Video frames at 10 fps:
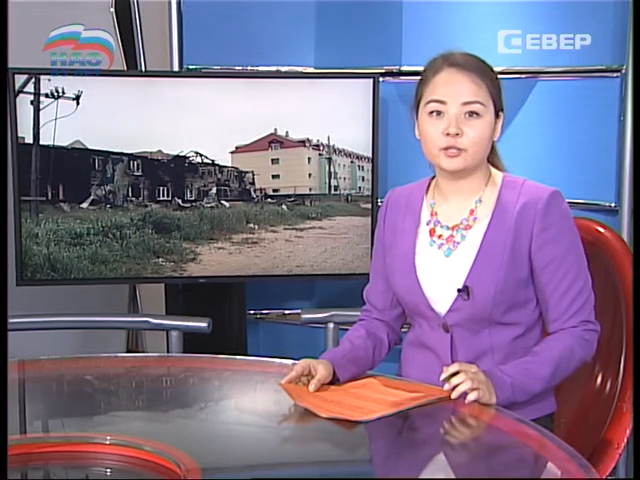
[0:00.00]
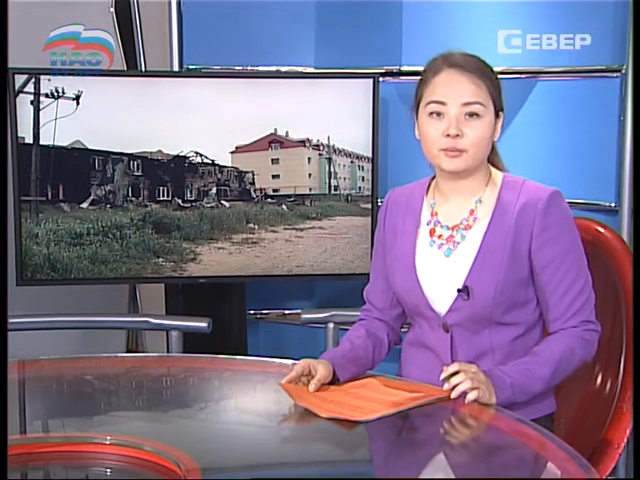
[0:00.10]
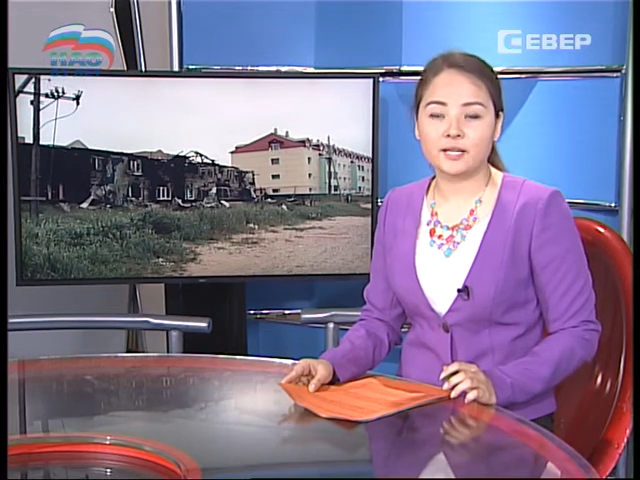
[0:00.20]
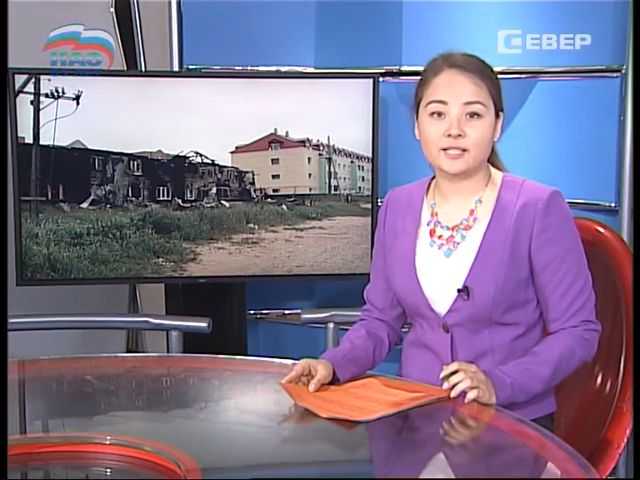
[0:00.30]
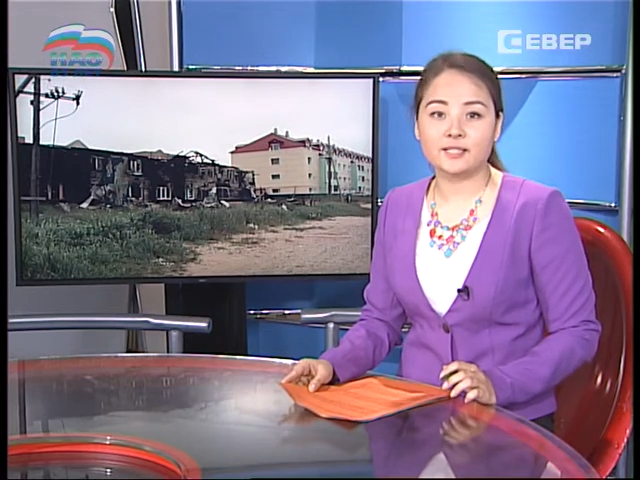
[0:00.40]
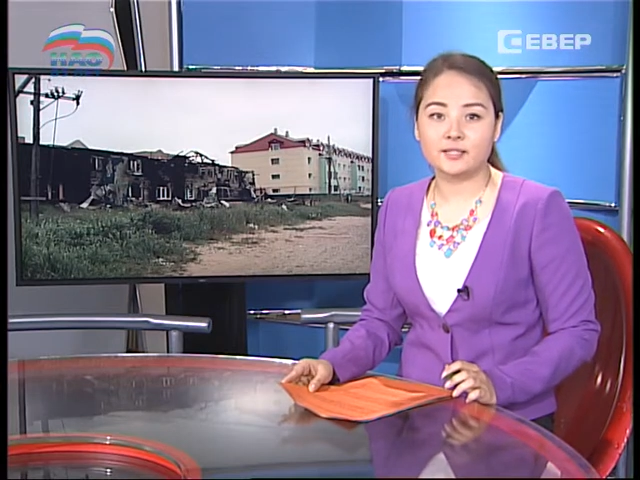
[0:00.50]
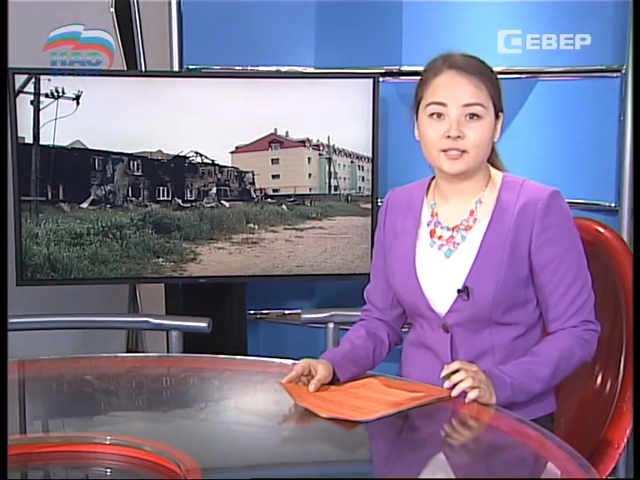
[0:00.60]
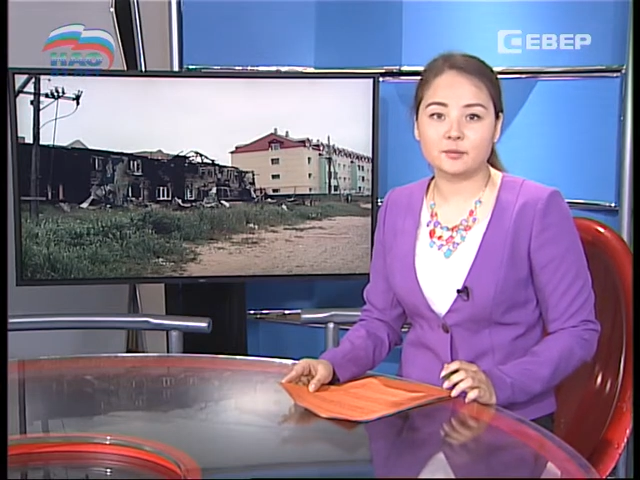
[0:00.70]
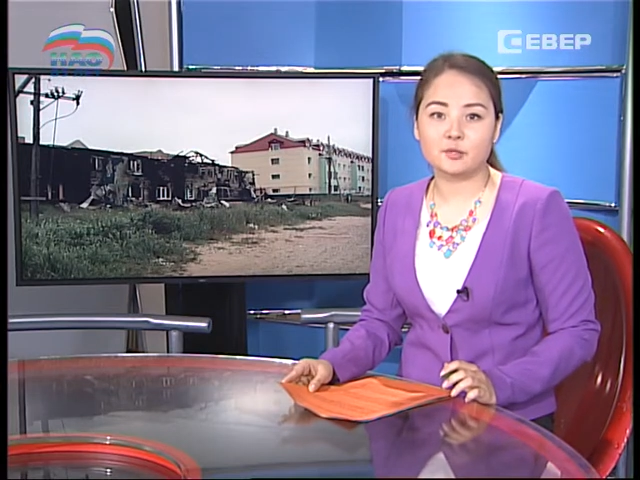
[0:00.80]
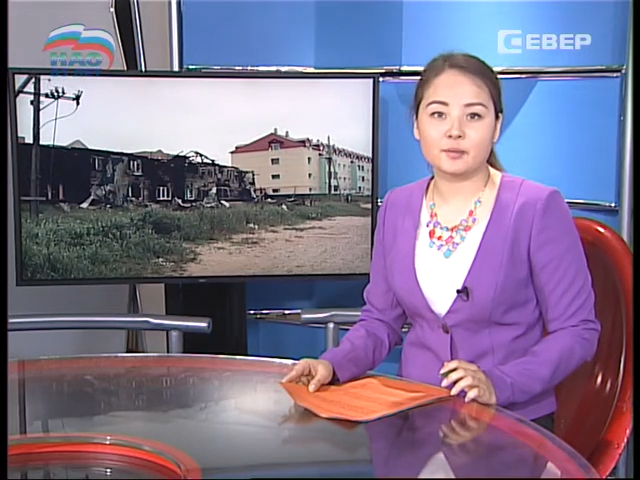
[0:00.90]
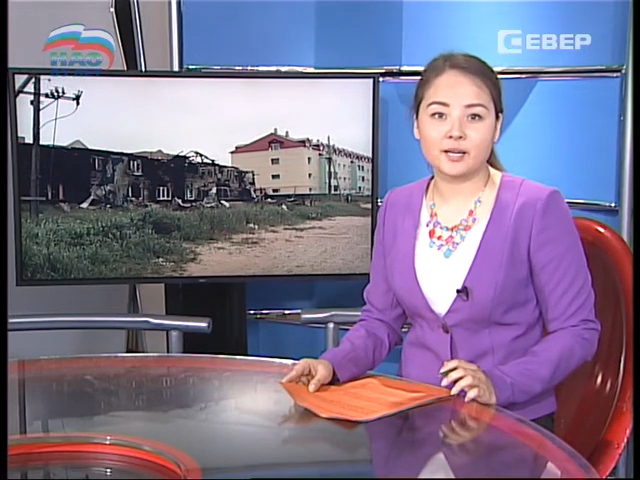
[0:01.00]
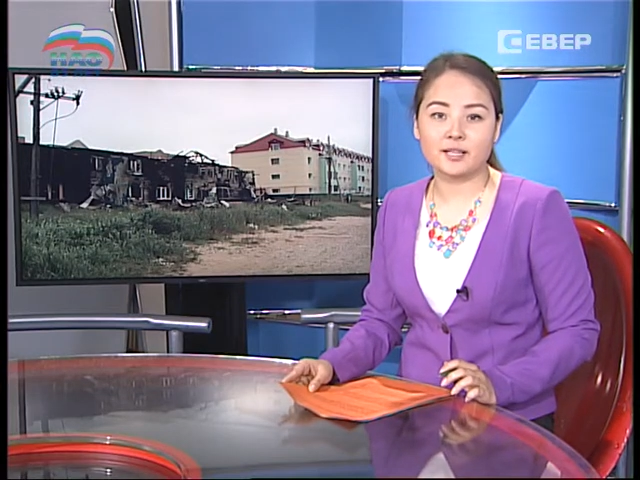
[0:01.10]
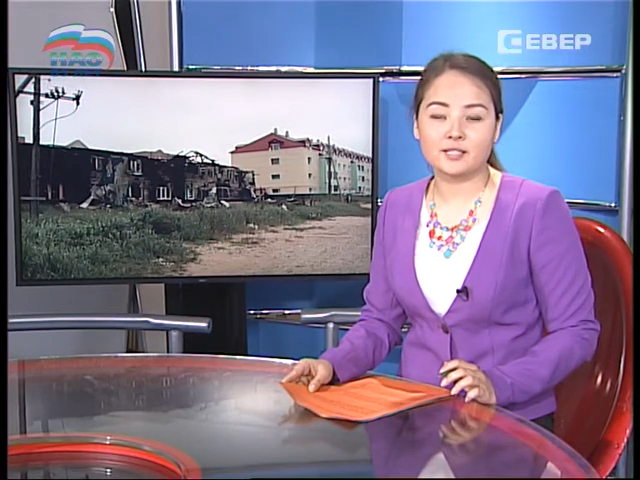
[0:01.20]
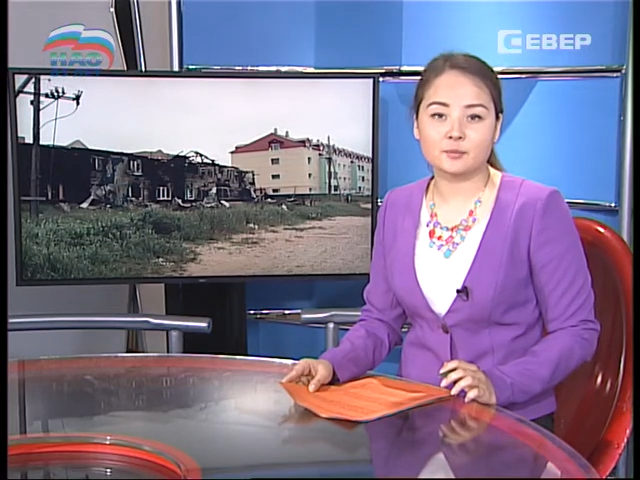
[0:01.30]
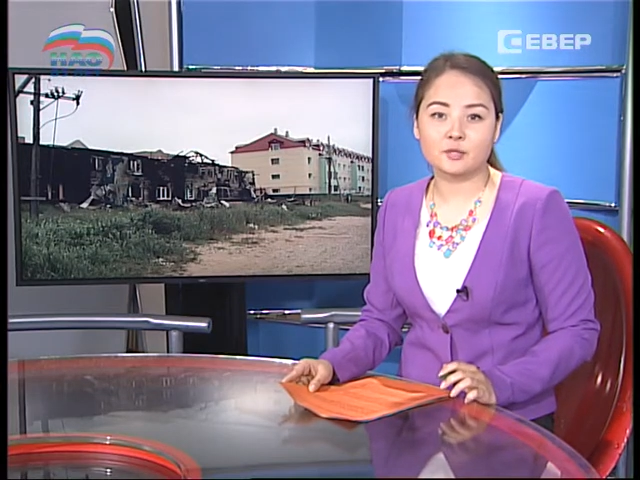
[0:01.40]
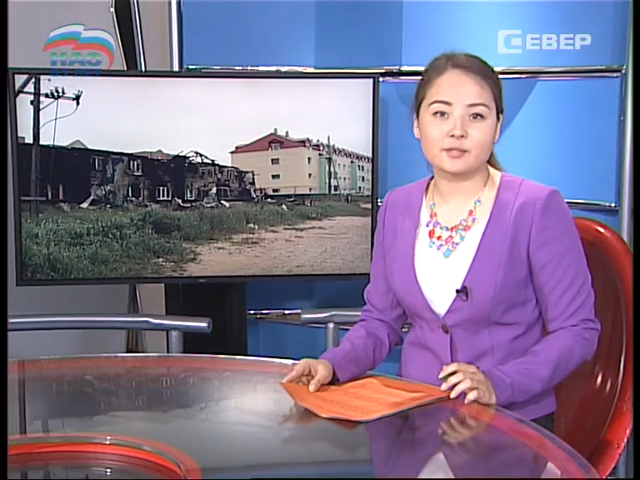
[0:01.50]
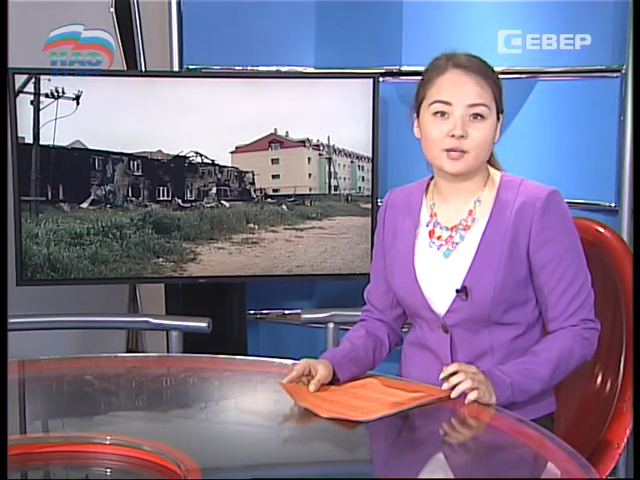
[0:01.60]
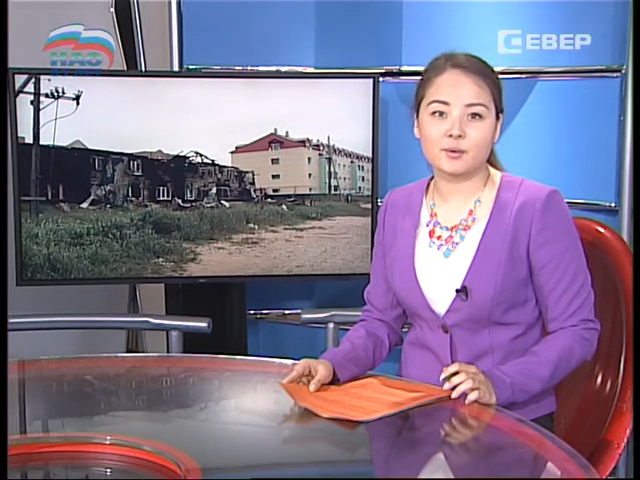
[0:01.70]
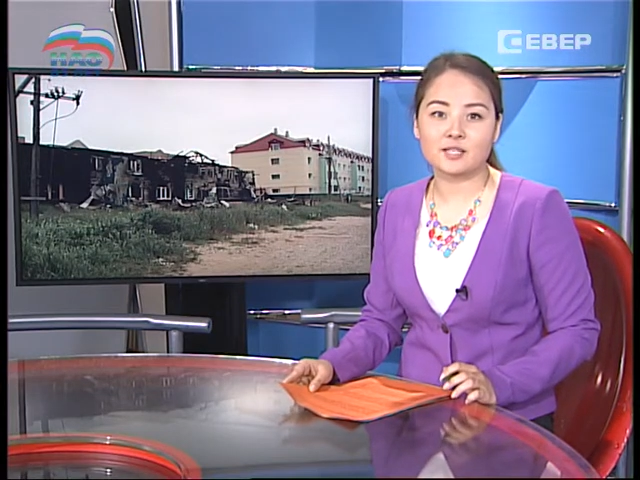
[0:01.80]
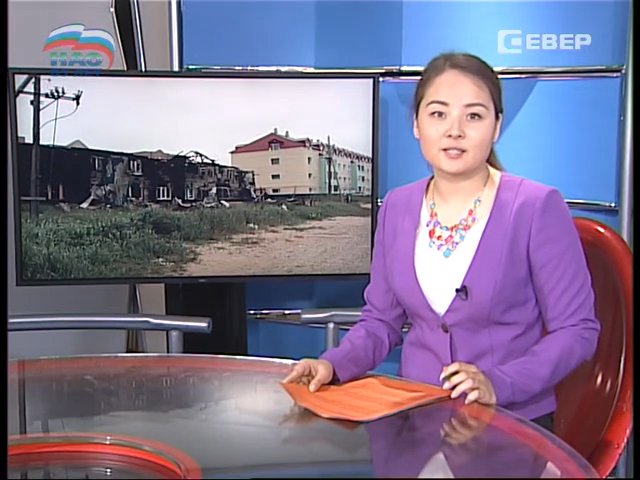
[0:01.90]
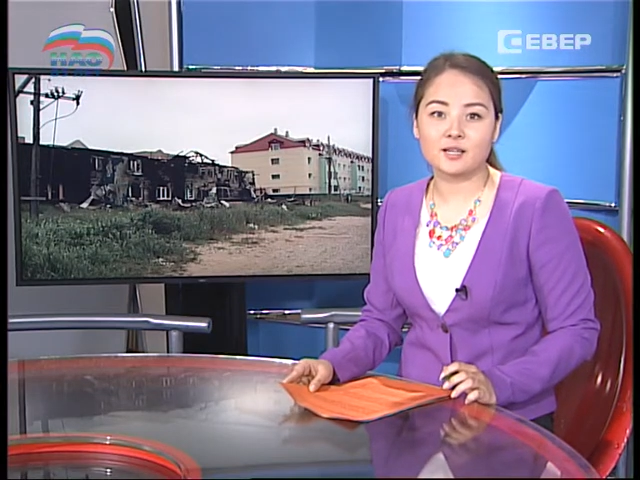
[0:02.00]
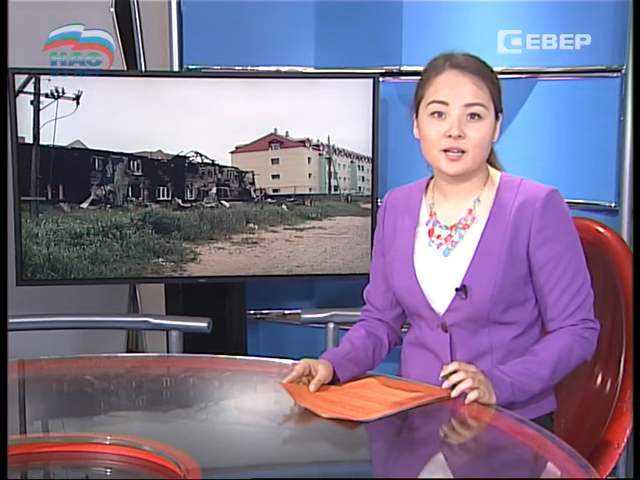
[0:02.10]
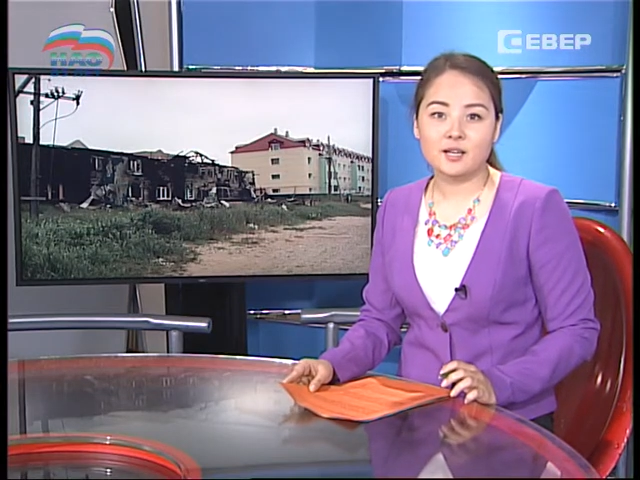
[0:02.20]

проходить рядом с погорельцем небезопасно.